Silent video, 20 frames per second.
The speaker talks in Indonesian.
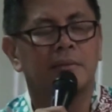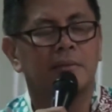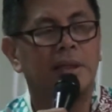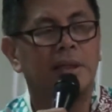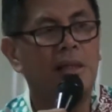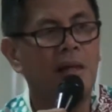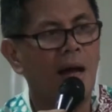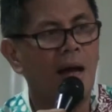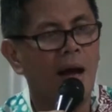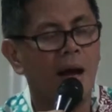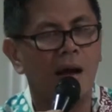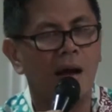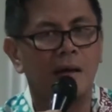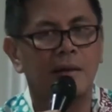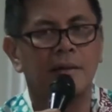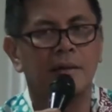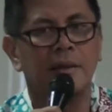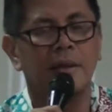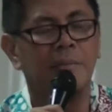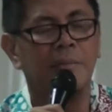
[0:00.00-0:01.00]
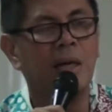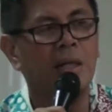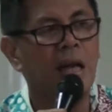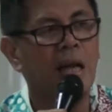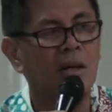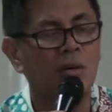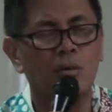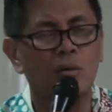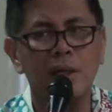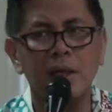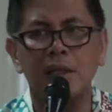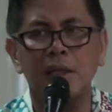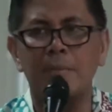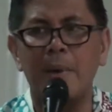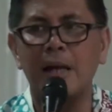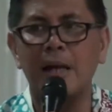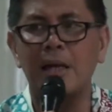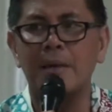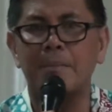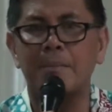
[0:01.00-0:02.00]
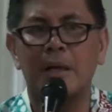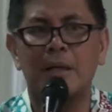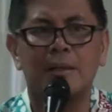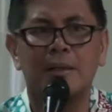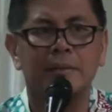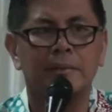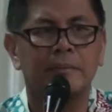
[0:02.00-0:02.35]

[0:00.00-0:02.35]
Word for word: Hilang. Emang naruhnya di mana, Pak?